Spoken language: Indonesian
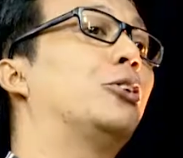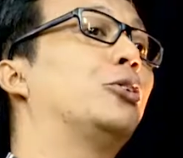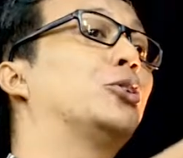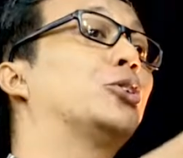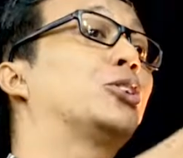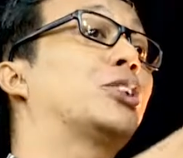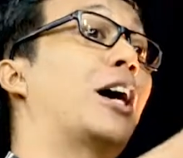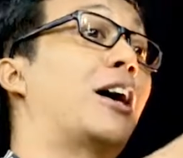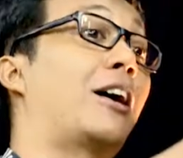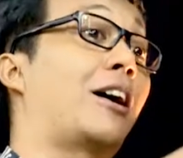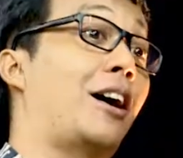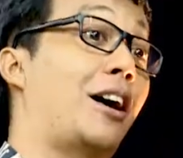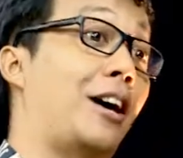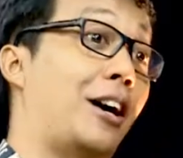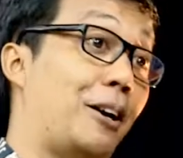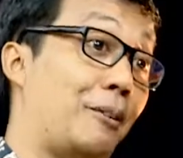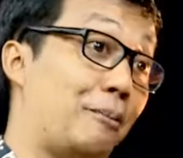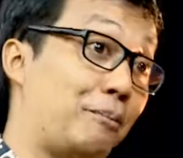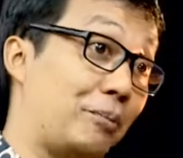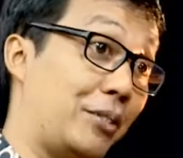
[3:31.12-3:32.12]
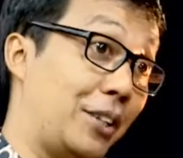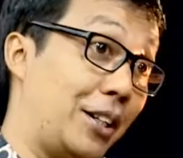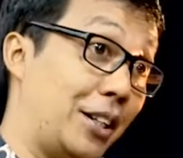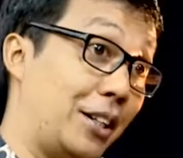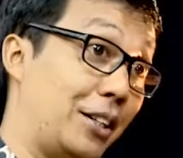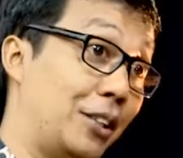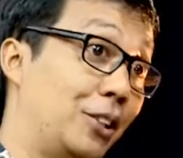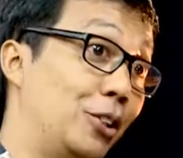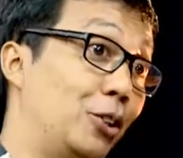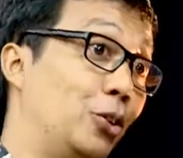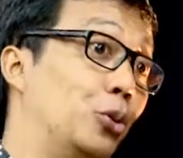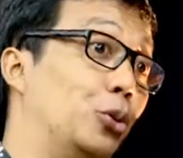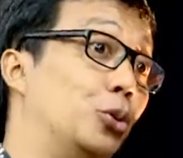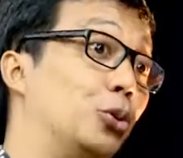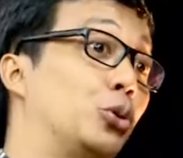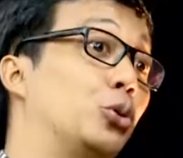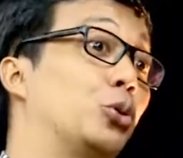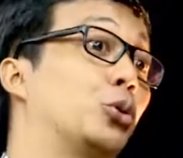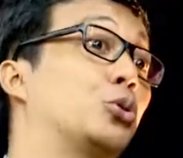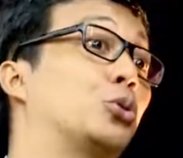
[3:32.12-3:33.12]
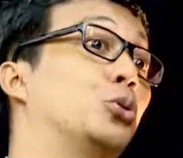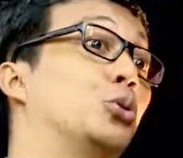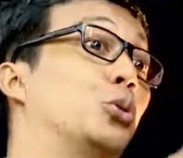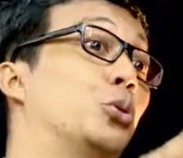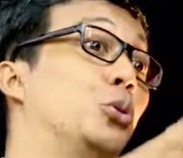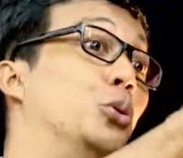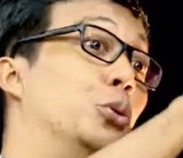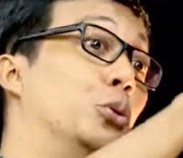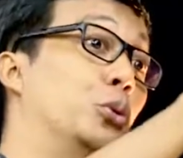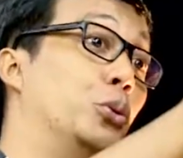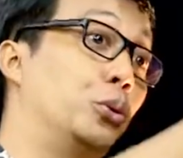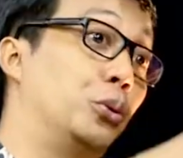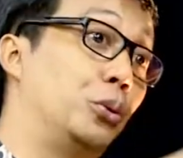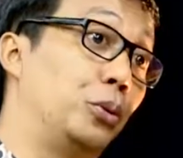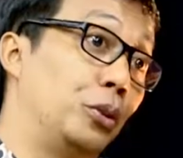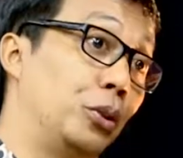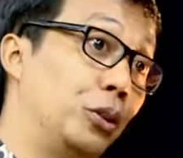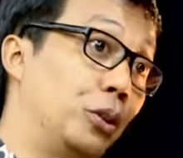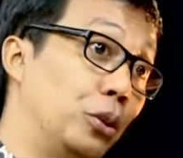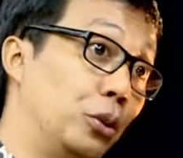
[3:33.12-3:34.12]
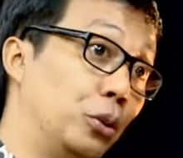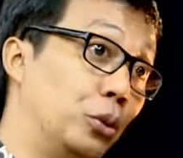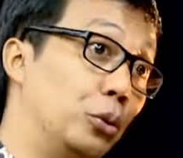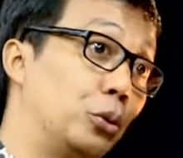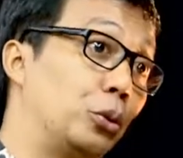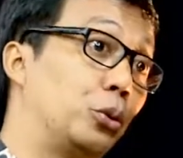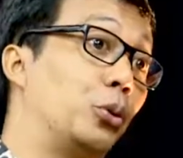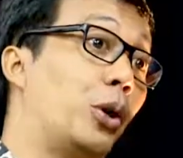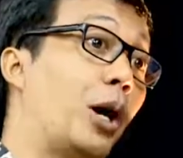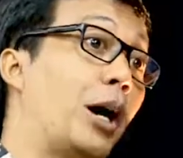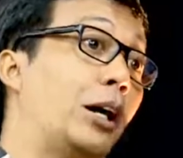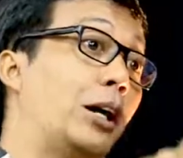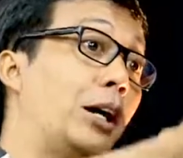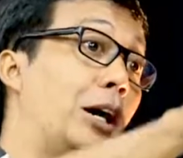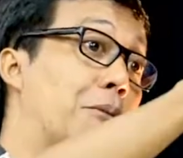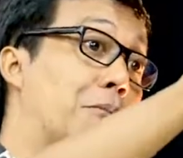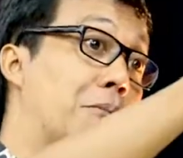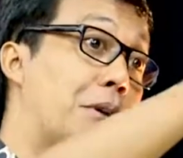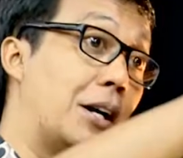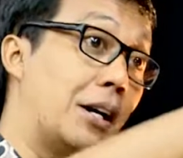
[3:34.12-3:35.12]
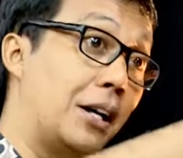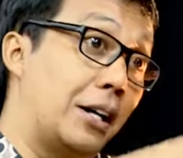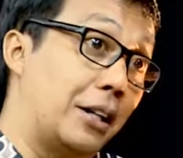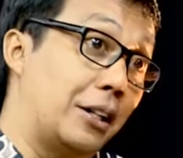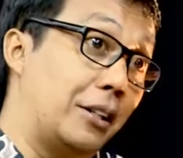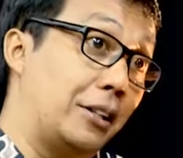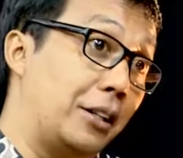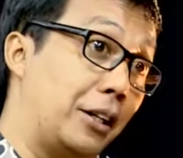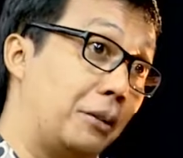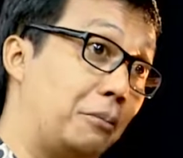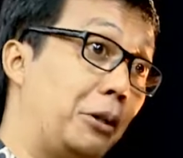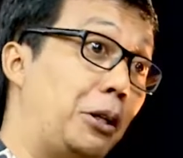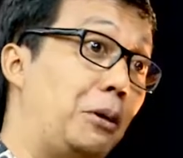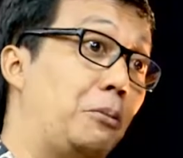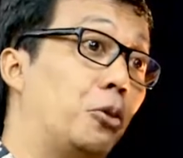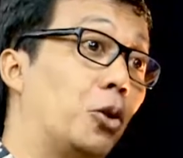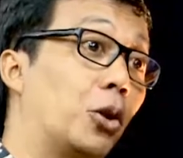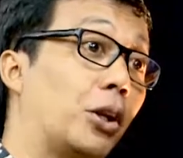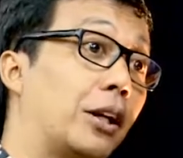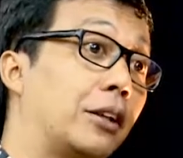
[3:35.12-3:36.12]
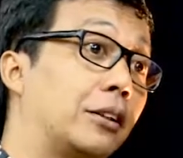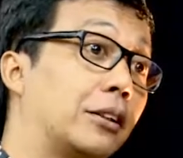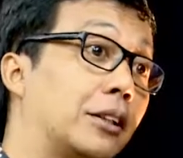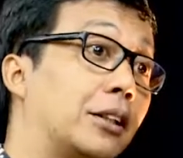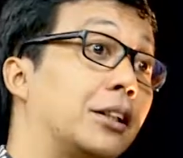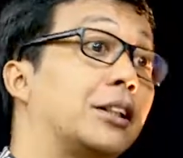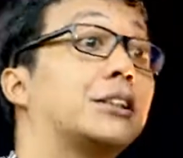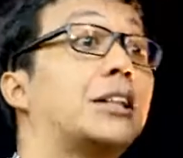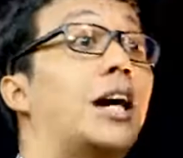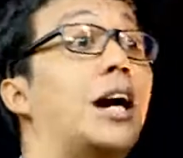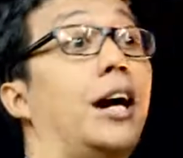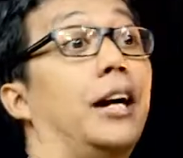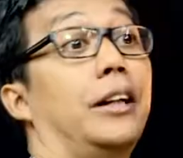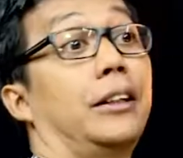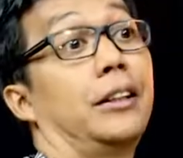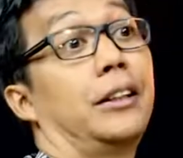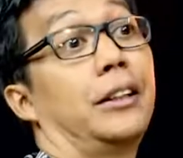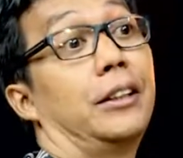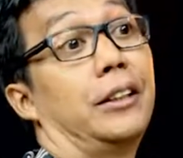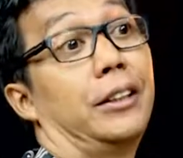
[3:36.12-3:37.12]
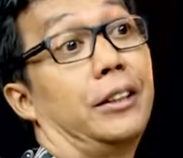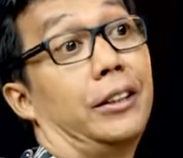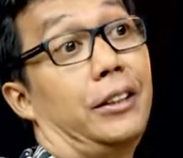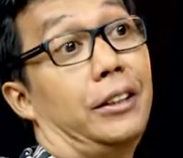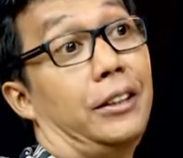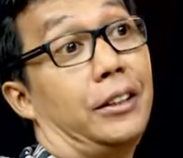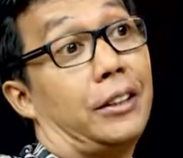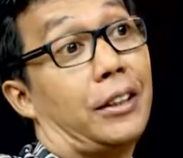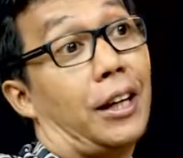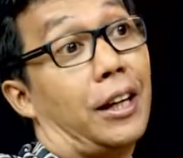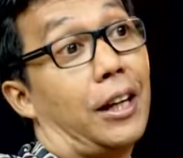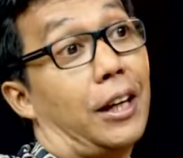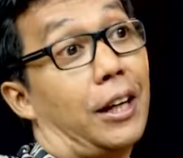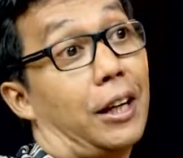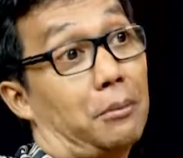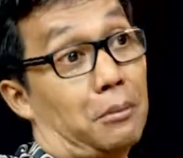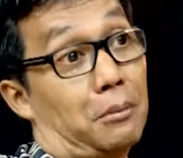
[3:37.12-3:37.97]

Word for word: untuk sara, hmm. ya, untuk suku, untuk agama hmm. yang menimbulkan keresahan hmm. di kalangan